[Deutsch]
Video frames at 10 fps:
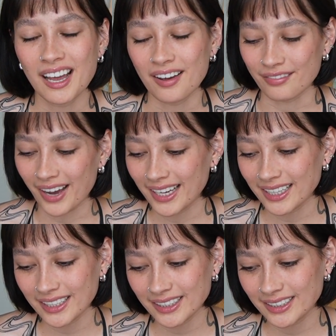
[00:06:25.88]
weil
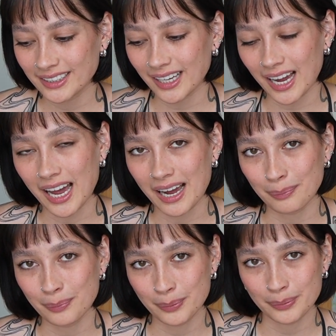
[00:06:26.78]
ich
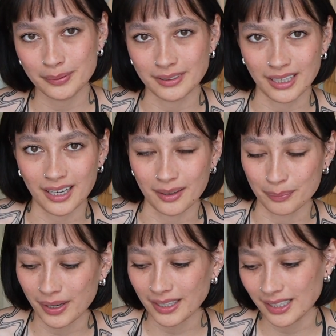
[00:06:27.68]
ab ja,
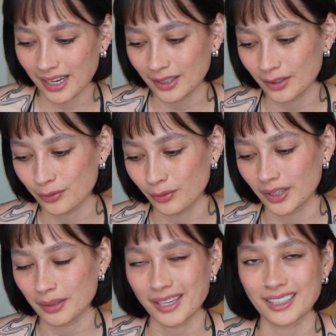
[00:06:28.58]
paar Tage vor
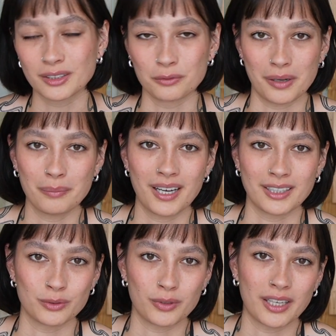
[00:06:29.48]
dem 1. November,
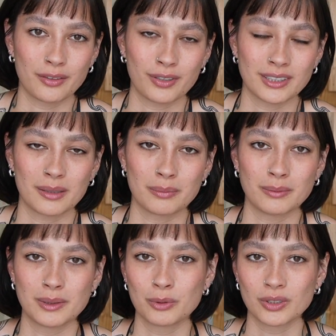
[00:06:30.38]
also eigentlich fast ab dem
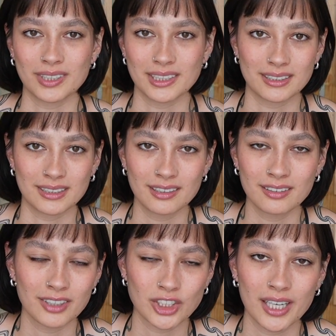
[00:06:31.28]
27.10.
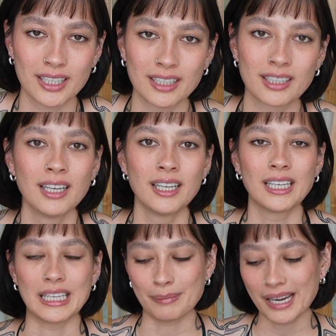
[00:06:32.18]
wahrscheinlich,
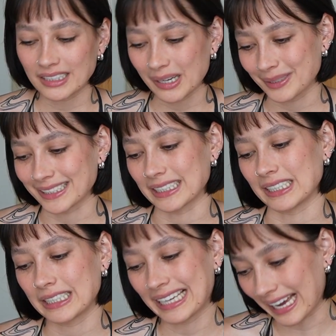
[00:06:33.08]
gemerkt habe, dass
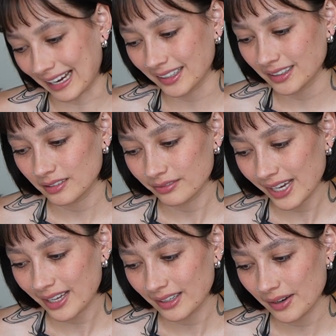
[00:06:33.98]
ich krank
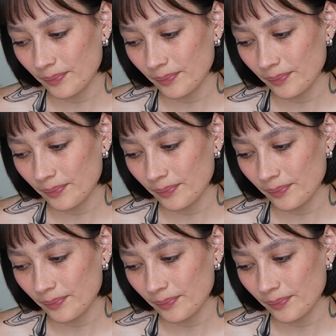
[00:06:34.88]
werde.